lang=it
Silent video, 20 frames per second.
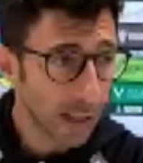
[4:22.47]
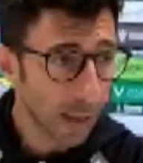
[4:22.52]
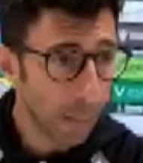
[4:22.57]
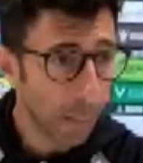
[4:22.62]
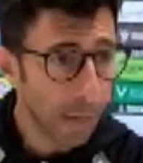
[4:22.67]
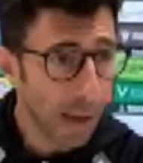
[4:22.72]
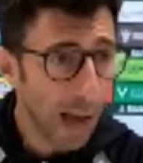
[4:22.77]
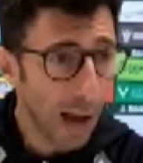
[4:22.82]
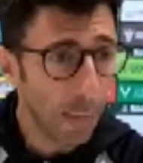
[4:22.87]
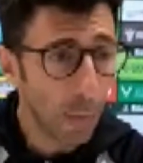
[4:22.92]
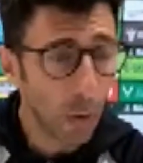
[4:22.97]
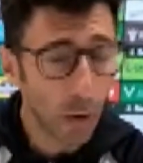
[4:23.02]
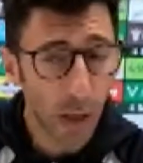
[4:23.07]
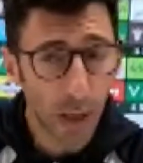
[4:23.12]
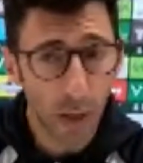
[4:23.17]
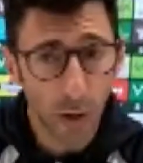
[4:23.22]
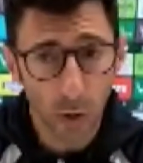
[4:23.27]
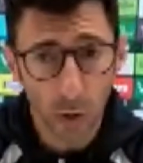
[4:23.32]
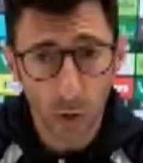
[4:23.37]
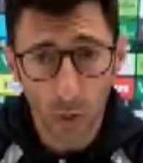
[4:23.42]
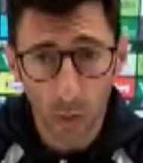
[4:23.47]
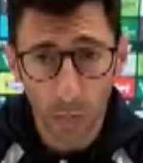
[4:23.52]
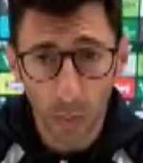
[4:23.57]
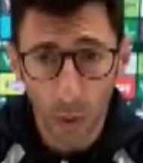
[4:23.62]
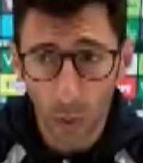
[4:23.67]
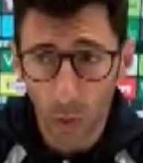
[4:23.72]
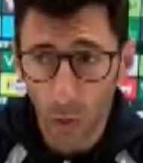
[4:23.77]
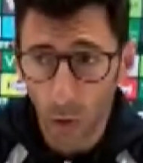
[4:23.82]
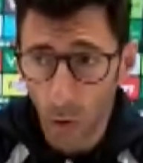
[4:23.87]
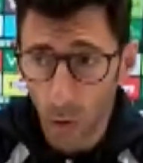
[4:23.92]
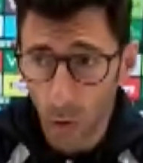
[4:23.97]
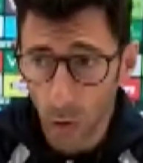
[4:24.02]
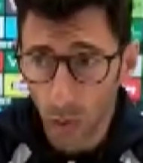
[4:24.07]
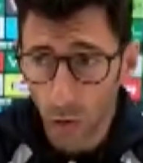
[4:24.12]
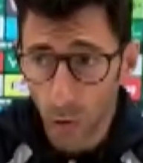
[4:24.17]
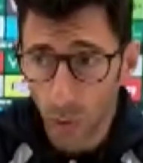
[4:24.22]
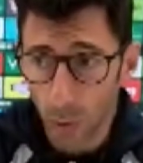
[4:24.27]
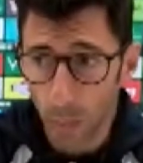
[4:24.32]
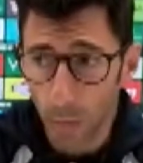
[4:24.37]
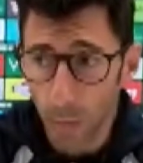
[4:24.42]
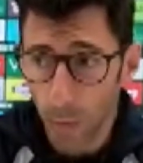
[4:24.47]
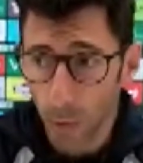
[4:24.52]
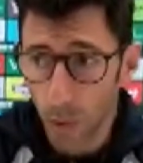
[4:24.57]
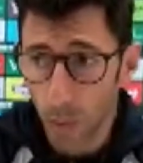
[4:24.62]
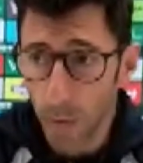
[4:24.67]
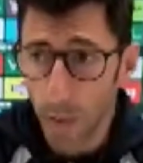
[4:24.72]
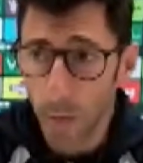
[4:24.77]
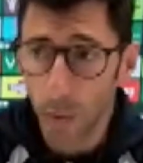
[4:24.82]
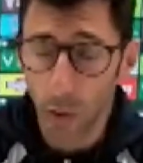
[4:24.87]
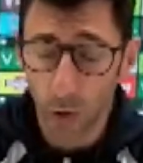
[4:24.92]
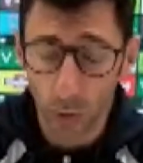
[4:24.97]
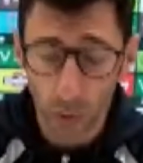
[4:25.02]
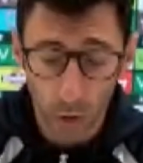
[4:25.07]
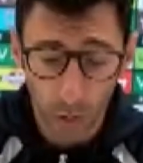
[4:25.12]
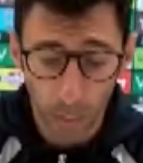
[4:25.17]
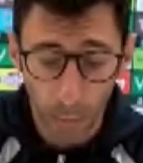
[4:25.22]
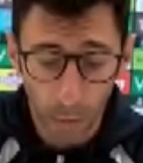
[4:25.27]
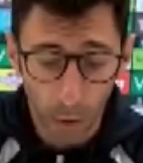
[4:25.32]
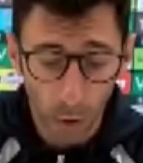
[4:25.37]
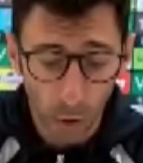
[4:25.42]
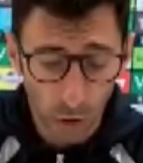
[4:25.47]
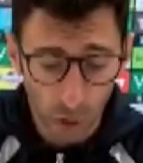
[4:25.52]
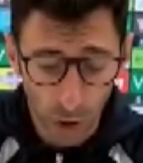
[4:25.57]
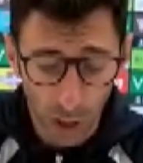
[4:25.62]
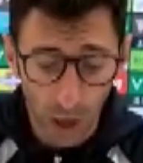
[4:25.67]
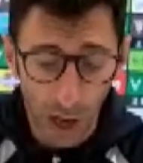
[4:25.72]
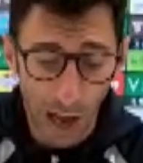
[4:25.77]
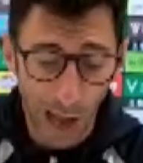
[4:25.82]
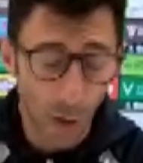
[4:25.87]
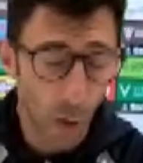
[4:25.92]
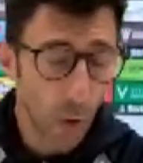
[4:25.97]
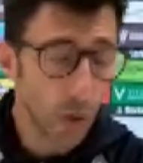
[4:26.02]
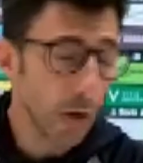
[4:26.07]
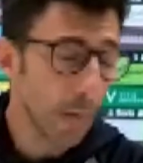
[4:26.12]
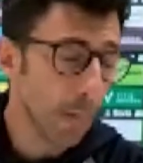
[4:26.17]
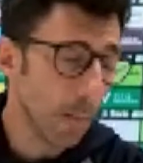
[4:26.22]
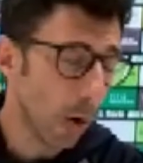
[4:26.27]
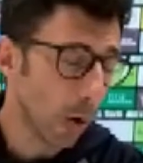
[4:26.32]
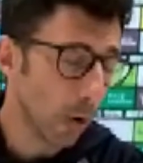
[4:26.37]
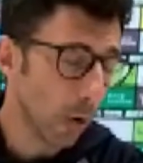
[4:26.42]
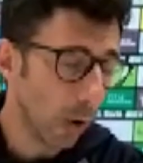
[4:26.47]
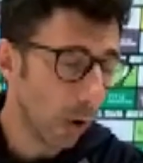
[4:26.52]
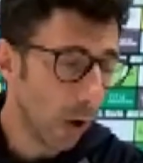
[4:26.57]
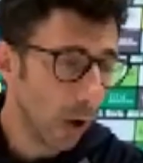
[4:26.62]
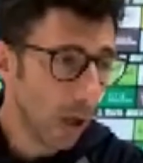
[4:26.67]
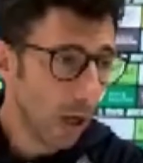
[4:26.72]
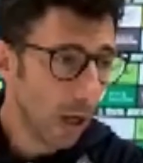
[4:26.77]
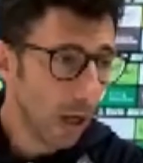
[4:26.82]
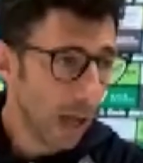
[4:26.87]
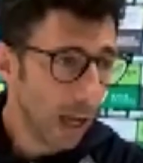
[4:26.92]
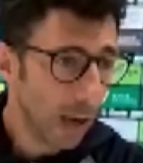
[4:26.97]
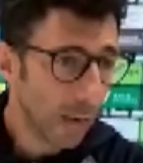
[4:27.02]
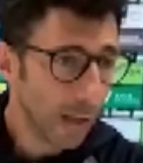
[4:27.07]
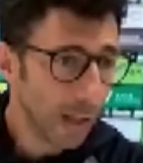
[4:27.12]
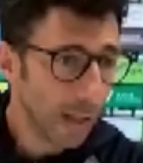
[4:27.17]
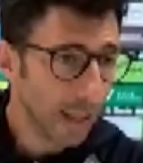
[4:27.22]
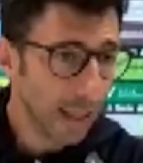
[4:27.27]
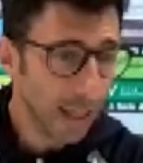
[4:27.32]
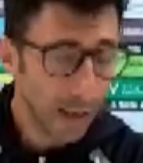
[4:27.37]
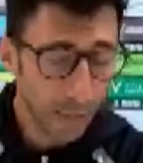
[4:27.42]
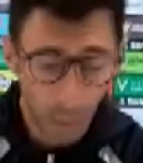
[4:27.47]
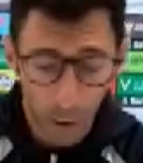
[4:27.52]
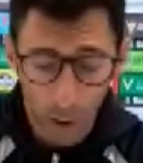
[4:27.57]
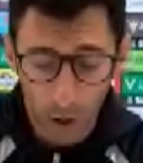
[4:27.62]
Ovviamente noi sappiamo nel nostro modulo come dobbiamo contrapporci a- ad ogni modulo.